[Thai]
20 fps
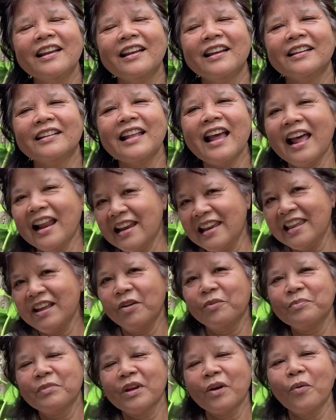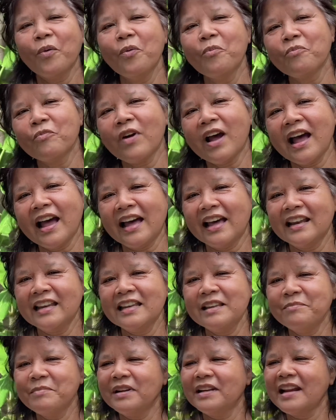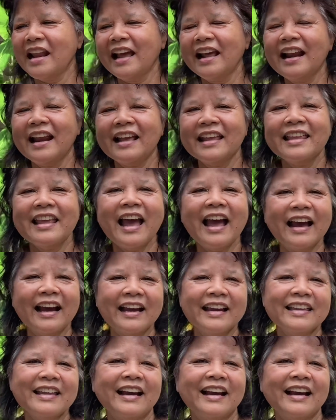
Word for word: จานเดียวมันจะคุ้มกว่าอันนี้มันได้หลายอย่างอะอย่า